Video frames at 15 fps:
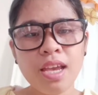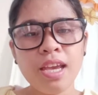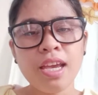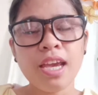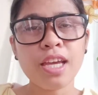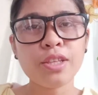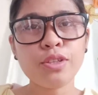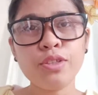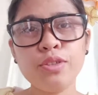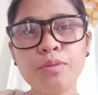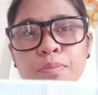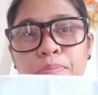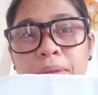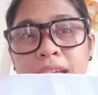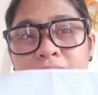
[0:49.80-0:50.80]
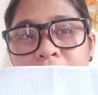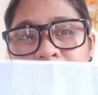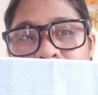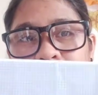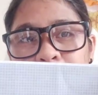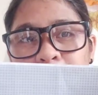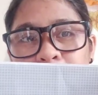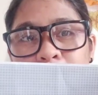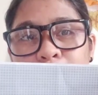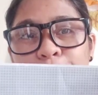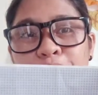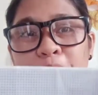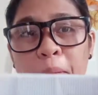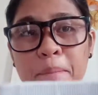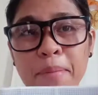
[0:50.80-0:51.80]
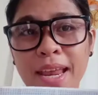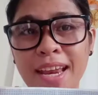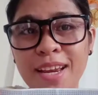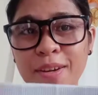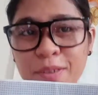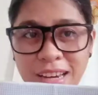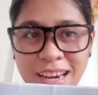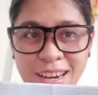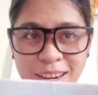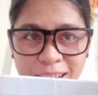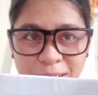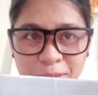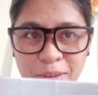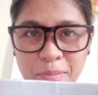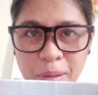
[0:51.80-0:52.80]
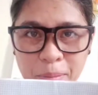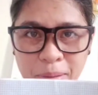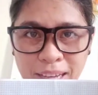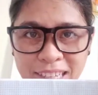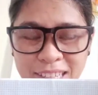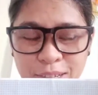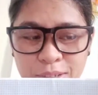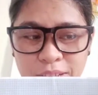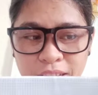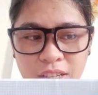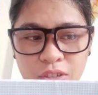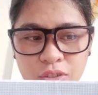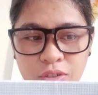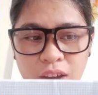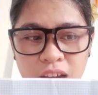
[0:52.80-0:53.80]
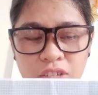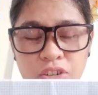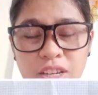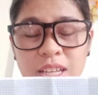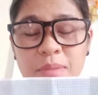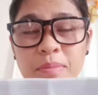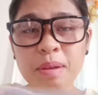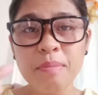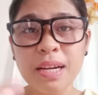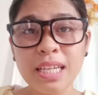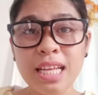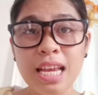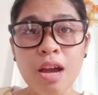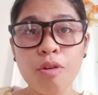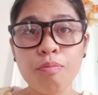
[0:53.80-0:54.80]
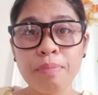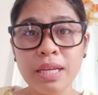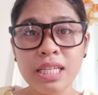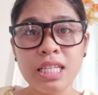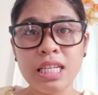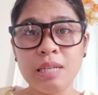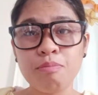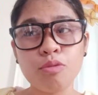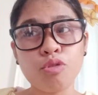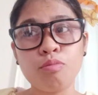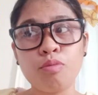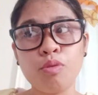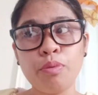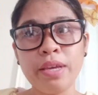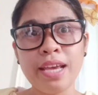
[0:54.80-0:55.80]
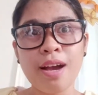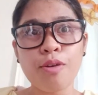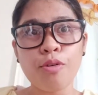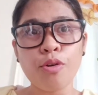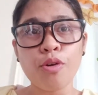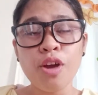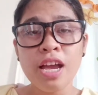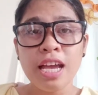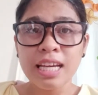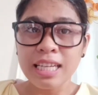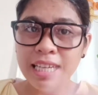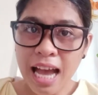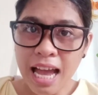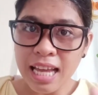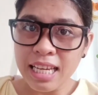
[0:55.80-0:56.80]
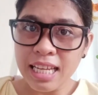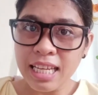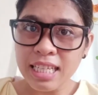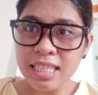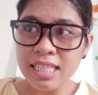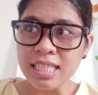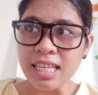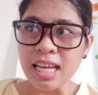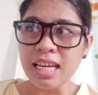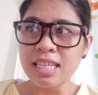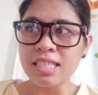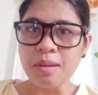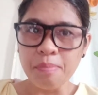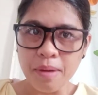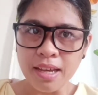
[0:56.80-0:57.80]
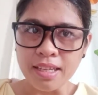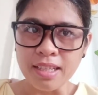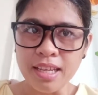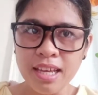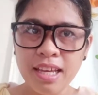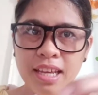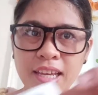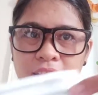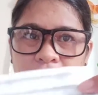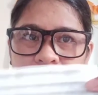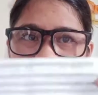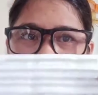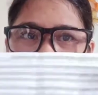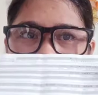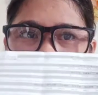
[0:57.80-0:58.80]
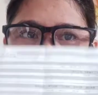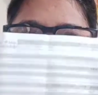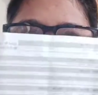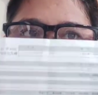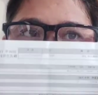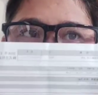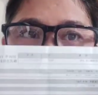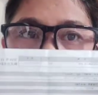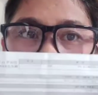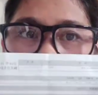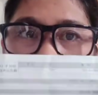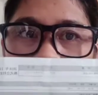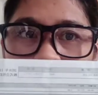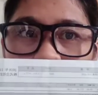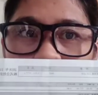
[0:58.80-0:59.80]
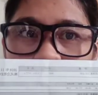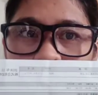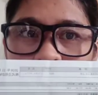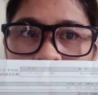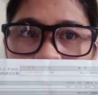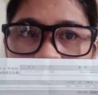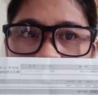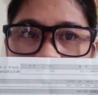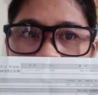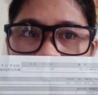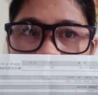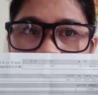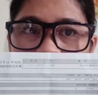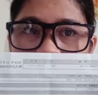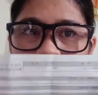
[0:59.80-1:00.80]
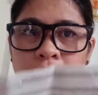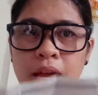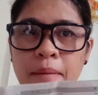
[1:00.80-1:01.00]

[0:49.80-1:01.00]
Ito yung payslip, pero syempre, likuran lang yung ipapakita ko sa inyo. Actually, may mga dala akong payslip nung umuwi ako galing sa Japan. And this is the sample of my payslip.